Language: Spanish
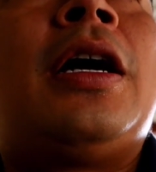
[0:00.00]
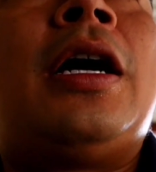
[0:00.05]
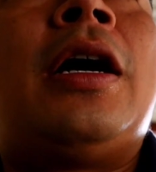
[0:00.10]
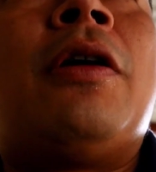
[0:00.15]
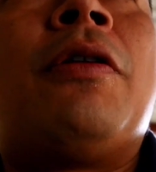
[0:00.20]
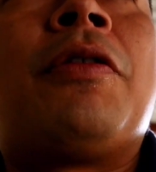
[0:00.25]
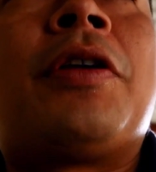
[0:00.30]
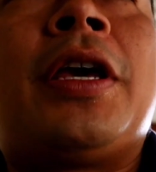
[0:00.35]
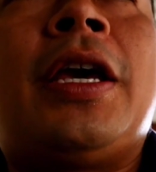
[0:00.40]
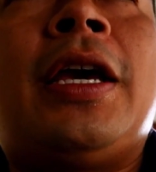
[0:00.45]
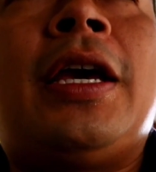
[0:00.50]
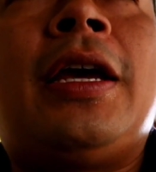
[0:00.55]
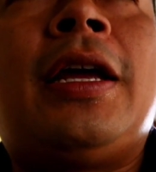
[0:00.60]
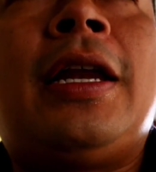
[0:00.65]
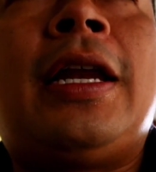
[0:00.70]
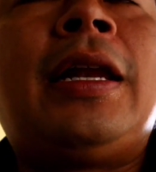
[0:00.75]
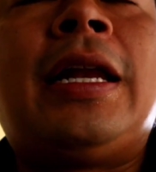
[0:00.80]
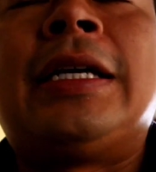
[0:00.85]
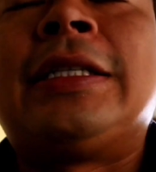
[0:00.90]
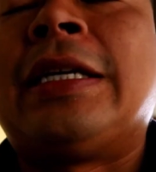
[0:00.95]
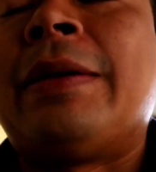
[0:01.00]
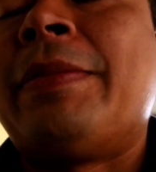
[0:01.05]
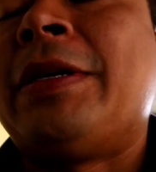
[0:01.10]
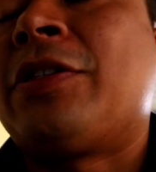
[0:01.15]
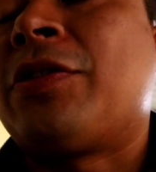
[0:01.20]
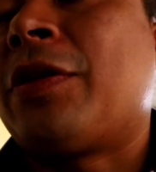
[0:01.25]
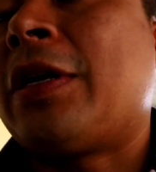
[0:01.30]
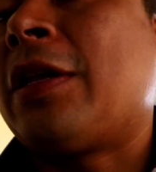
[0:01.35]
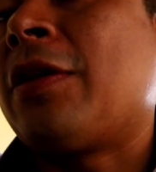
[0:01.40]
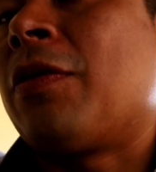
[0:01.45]
Aunque las
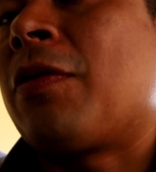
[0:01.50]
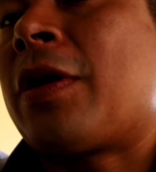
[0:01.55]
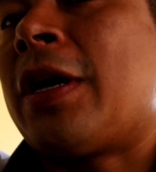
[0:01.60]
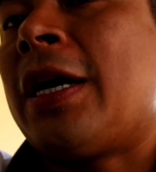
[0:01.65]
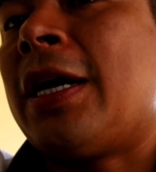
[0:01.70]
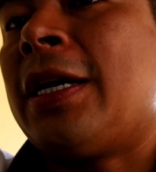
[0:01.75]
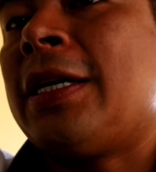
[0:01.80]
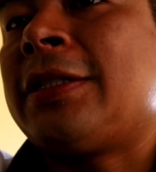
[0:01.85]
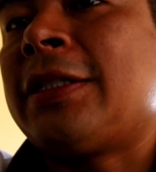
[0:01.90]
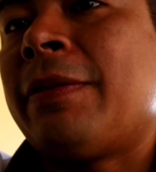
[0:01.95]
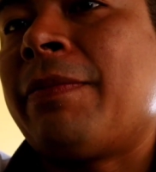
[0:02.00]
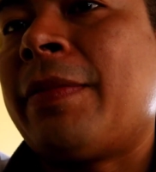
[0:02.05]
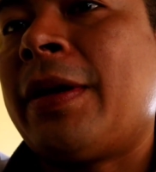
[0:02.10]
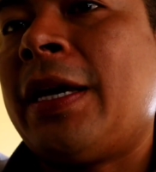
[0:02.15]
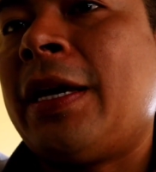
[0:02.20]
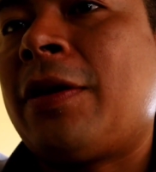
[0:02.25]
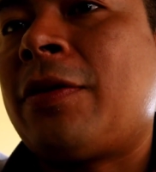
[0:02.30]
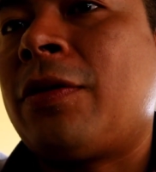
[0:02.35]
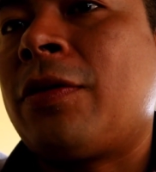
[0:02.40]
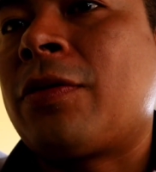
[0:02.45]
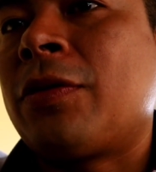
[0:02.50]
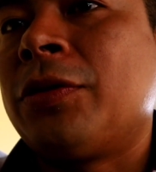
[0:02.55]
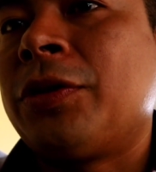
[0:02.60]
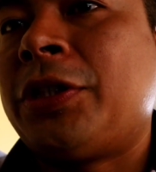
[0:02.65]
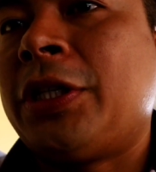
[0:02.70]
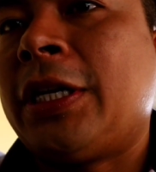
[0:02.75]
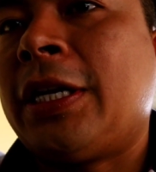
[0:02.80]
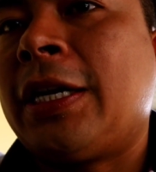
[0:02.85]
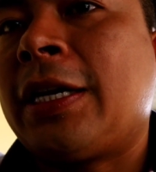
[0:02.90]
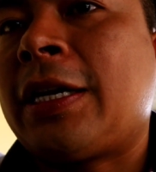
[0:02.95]
emisoras locales en México
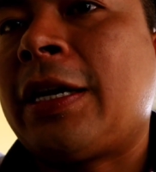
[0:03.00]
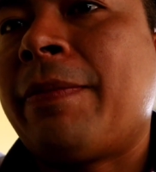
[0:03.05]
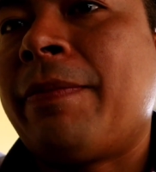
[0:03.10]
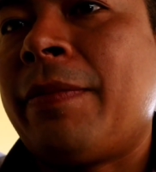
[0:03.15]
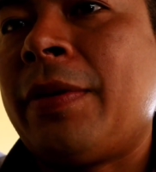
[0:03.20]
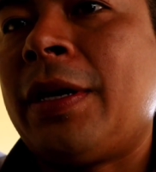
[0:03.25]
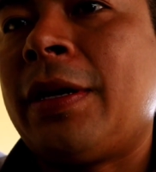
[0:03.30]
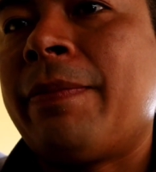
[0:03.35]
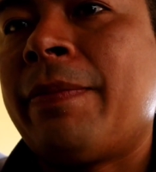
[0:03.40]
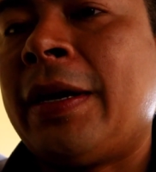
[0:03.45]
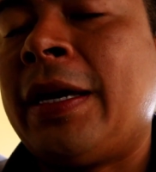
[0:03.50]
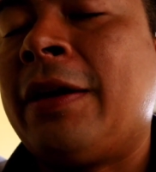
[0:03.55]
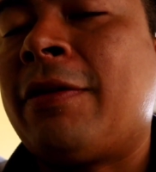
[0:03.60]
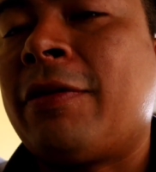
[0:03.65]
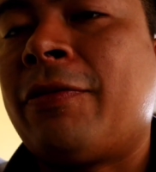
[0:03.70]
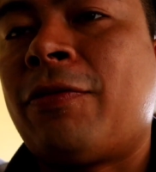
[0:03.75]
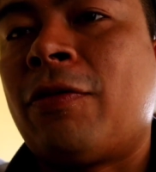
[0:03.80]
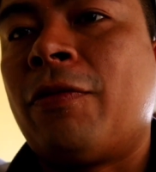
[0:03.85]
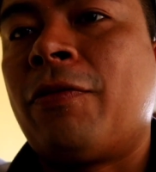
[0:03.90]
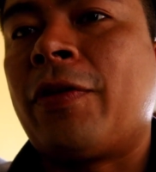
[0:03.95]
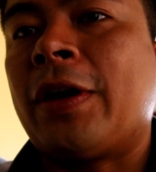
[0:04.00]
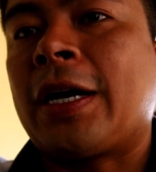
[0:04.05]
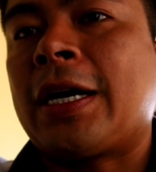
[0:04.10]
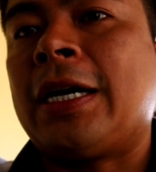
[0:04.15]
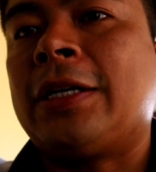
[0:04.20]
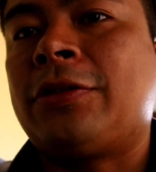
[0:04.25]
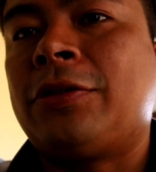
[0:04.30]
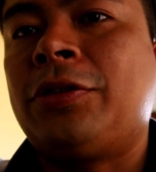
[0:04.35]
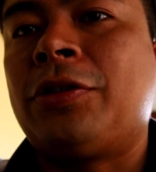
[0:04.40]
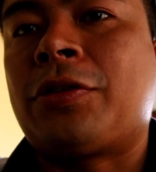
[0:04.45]
consideren que México fue un
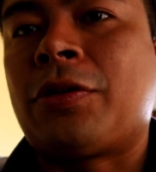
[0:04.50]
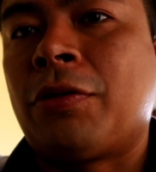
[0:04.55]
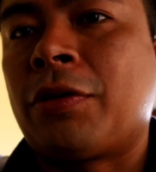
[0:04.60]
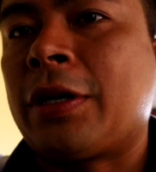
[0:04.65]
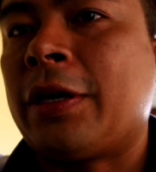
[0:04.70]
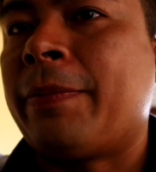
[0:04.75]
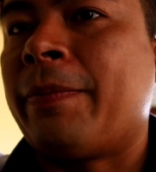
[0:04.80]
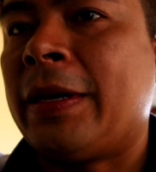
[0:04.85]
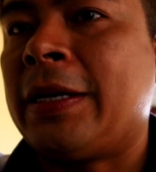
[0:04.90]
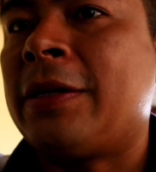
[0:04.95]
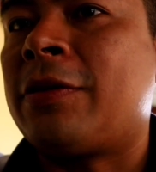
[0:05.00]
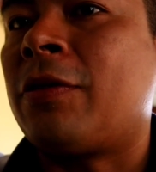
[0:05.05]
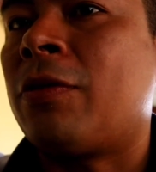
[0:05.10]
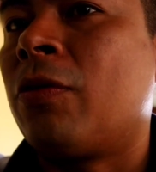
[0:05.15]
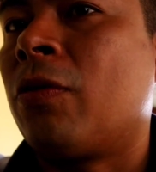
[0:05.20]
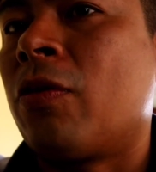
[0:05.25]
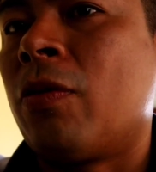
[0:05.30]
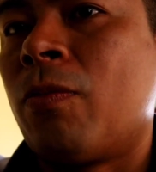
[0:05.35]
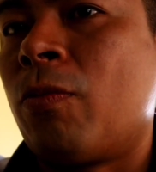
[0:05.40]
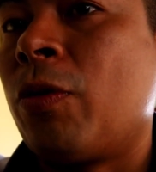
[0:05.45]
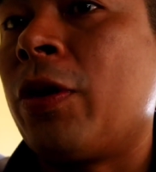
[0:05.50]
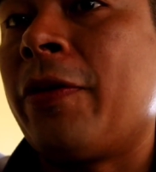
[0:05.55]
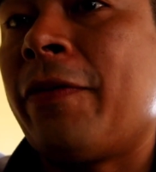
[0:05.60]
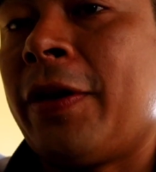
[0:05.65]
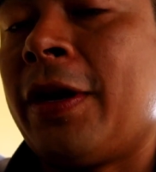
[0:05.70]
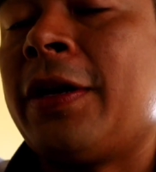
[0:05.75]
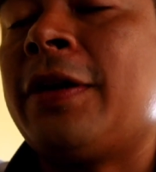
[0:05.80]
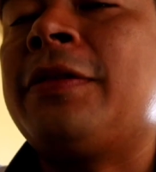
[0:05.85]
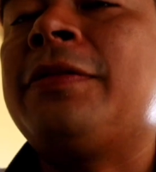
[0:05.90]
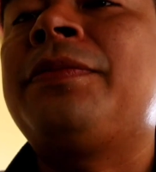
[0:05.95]
fracaso, yo creo que México jugó muy
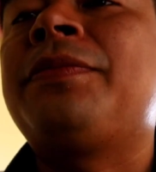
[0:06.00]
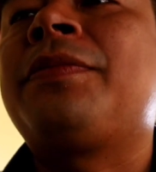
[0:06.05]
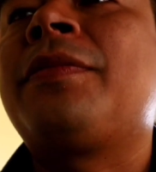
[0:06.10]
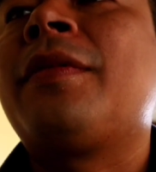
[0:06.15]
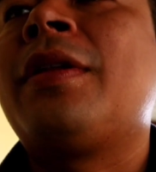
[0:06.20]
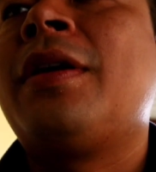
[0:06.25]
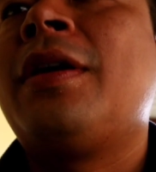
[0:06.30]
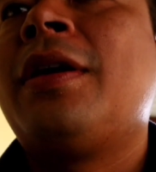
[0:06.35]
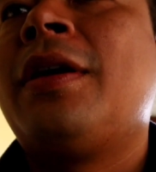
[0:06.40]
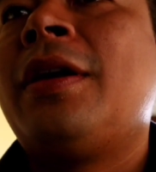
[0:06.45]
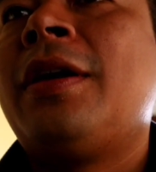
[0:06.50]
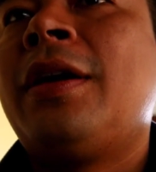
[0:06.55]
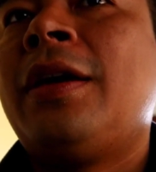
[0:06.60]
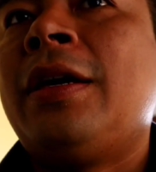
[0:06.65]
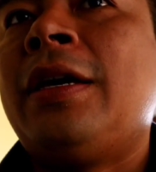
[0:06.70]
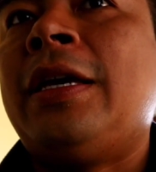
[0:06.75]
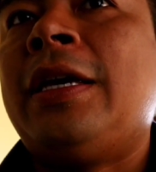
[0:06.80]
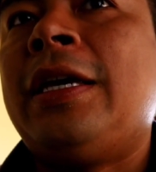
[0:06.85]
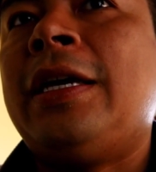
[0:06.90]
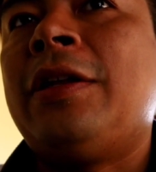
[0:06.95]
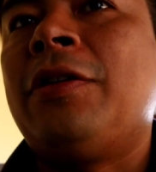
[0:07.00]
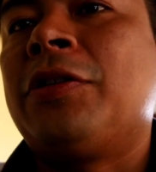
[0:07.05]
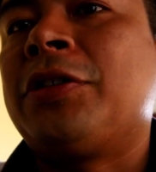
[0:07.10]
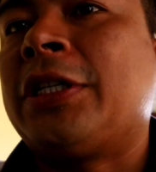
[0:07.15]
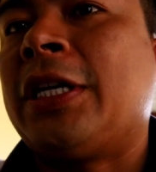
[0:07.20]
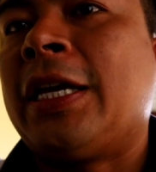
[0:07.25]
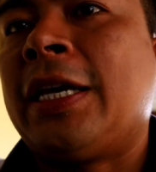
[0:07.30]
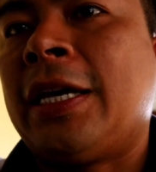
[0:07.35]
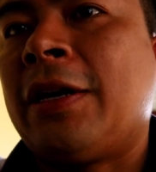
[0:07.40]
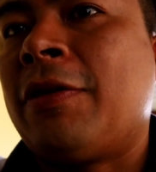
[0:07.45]
bien y no
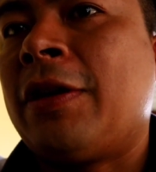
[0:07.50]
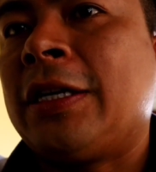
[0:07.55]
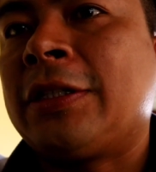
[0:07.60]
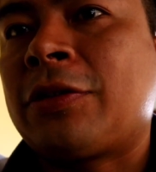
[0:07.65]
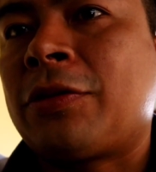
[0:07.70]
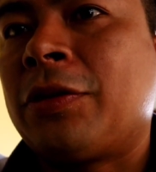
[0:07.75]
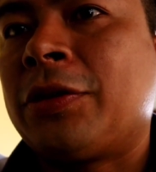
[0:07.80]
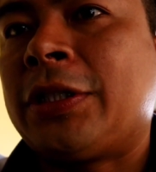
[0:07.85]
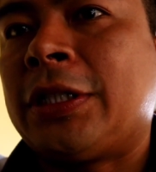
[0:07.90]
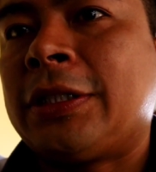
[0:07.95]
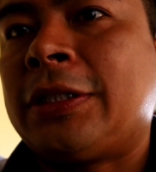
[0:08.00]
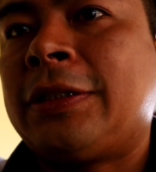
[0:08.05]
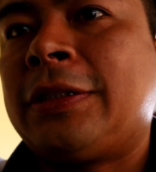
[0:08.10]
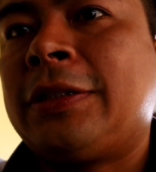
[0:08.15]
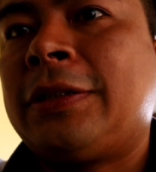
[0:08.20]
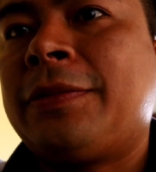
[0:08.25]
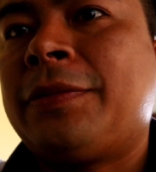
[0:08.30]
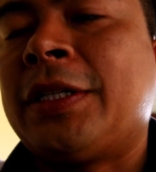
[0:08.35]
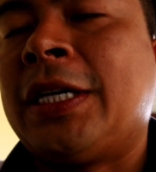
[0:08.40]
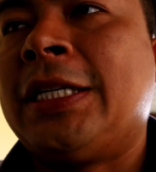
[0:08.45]
se le dieron las cosas.